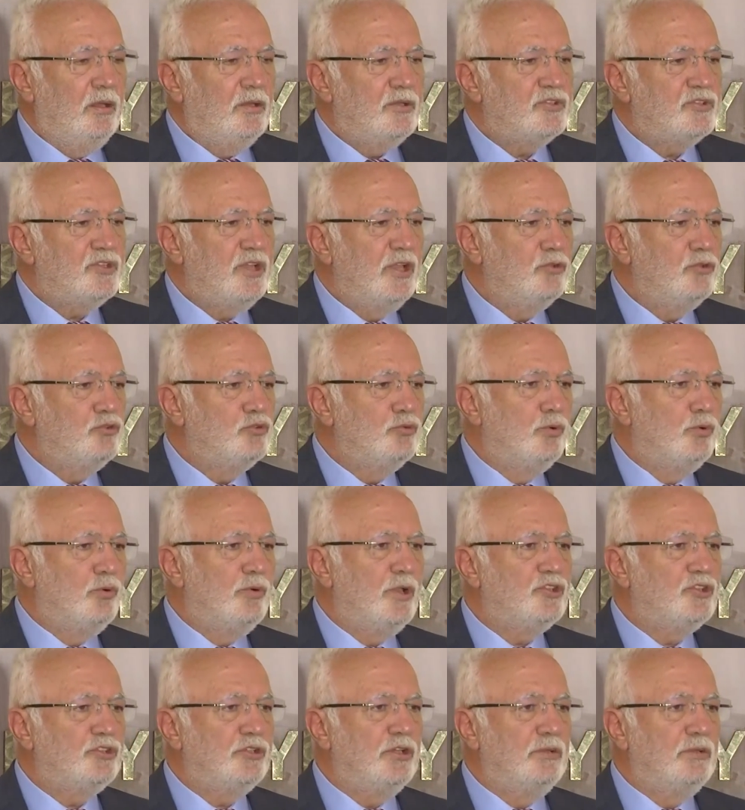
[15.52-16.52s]
Sayın
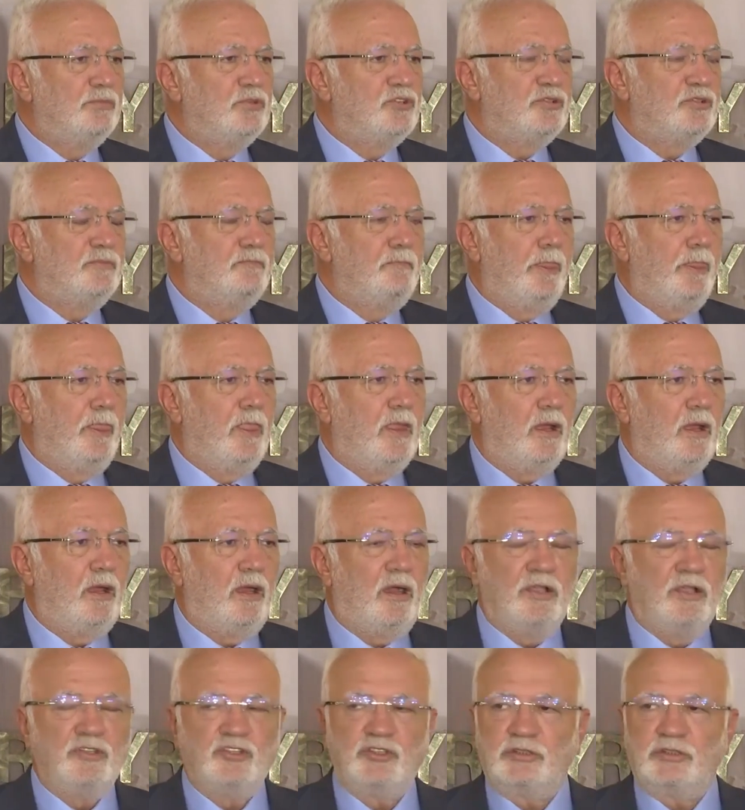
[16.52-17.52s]
Cumhurbaşkanımızın
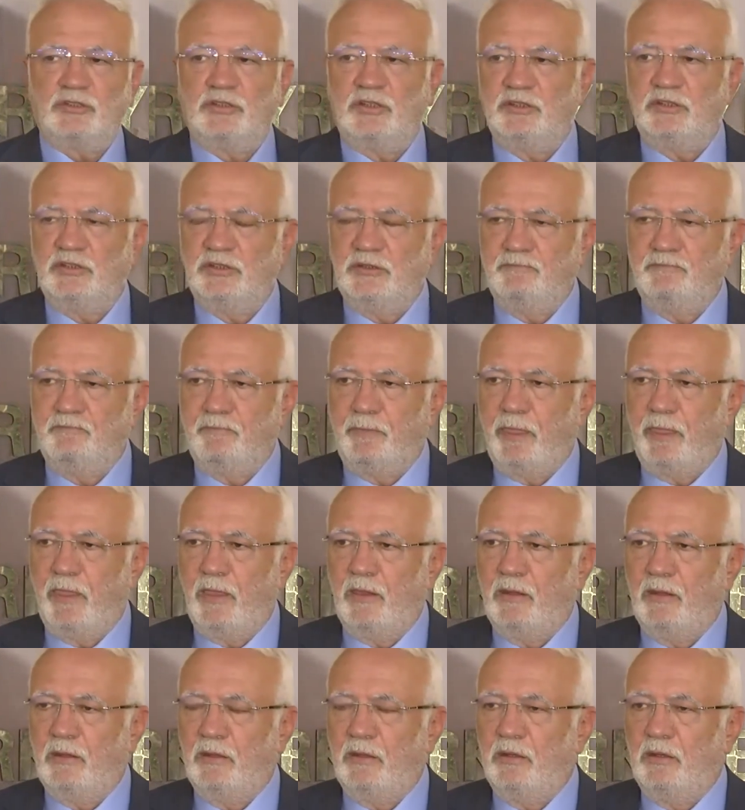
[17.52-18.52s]
açıkladığı
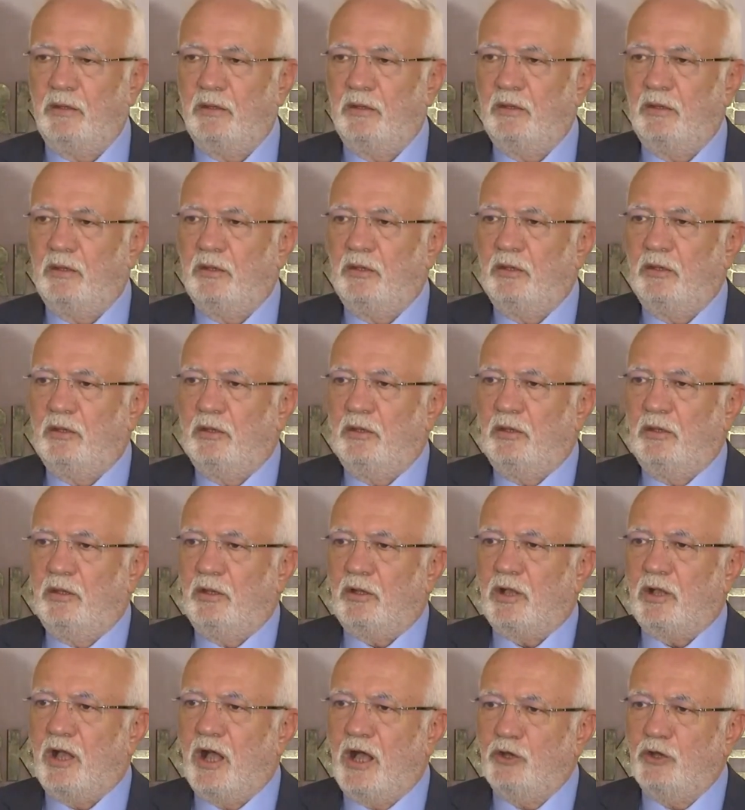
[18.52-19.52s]

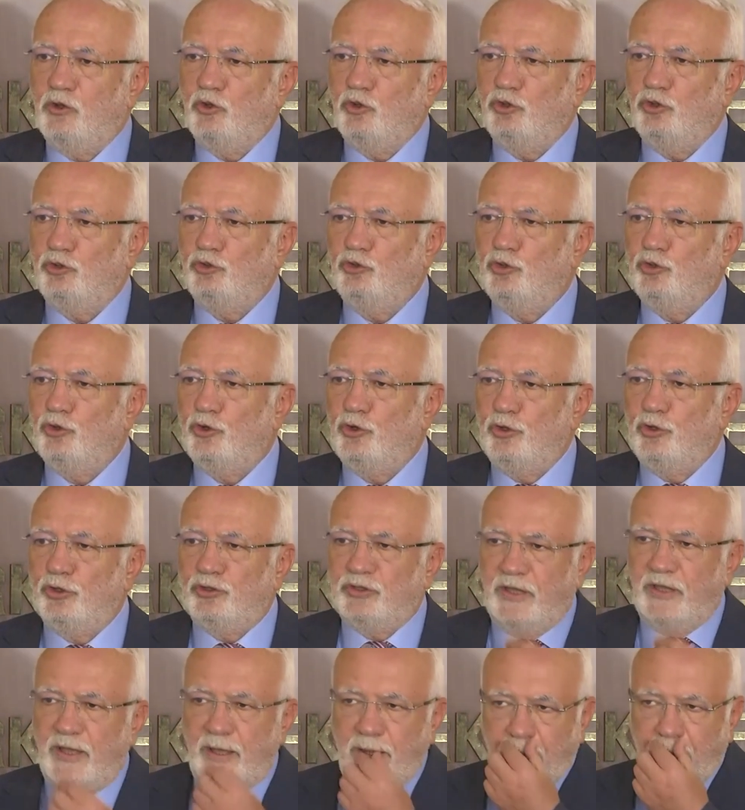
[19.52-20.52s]
kanunun
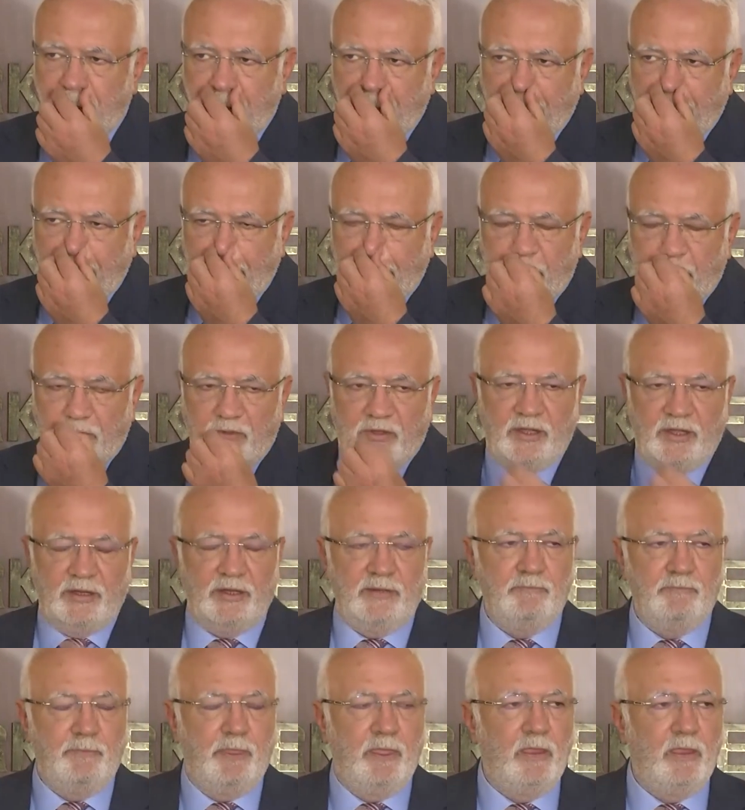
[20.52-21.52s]
yürürlük tarihinden
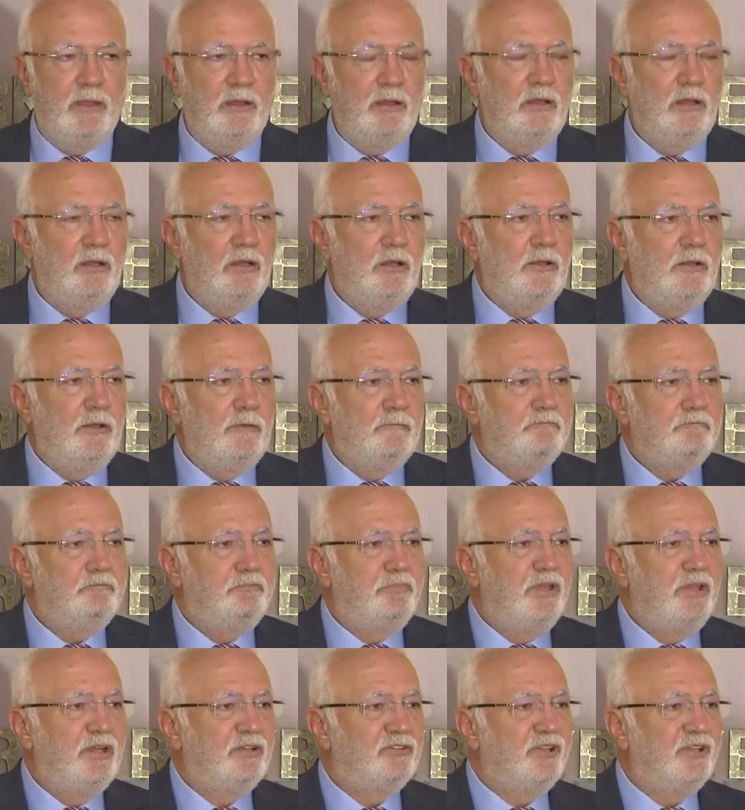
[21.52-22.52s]
itibaren
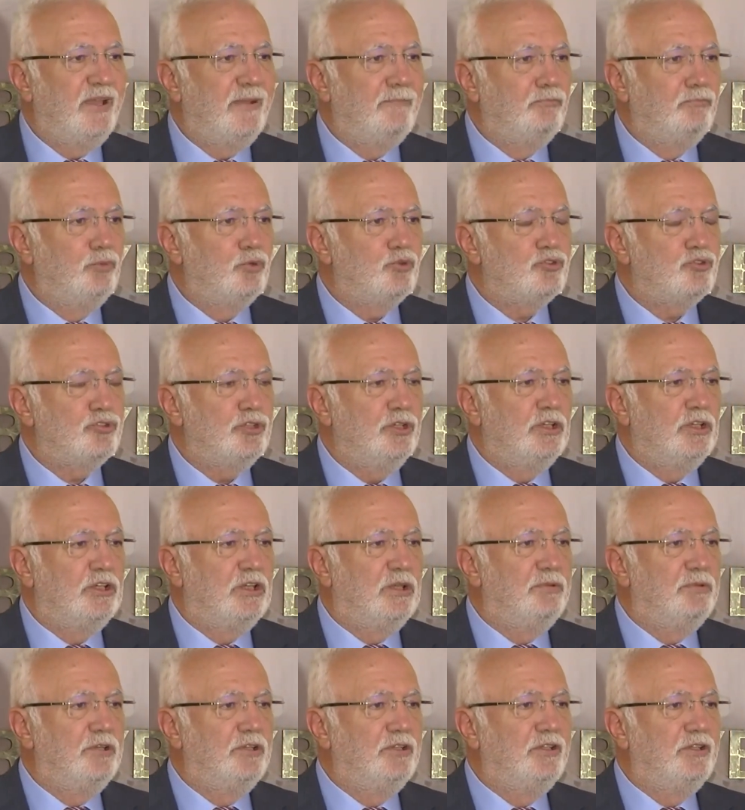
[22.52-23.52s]
1 Temmuz
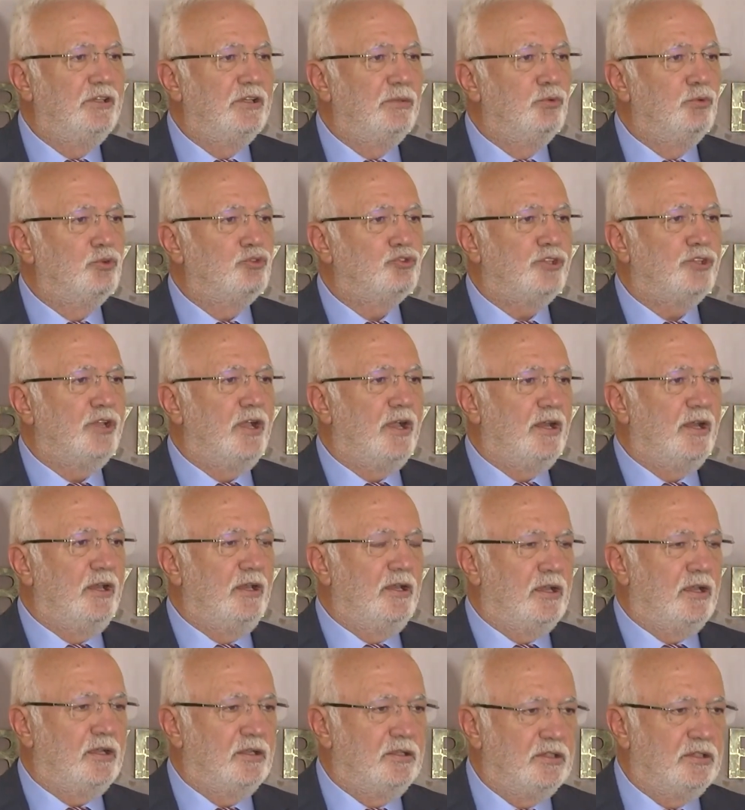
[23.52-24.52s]
2023
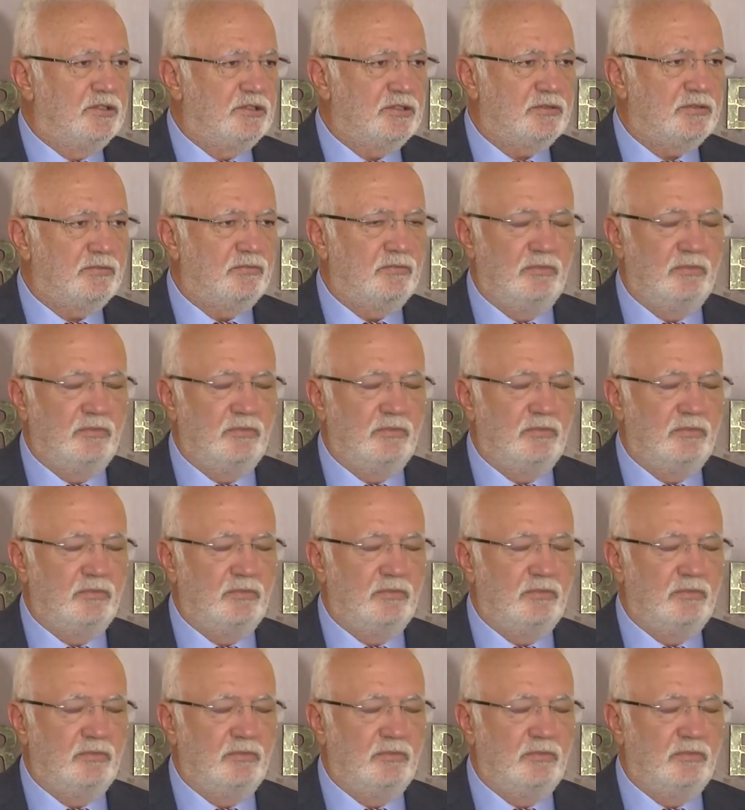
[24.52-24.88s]
tarihine kadar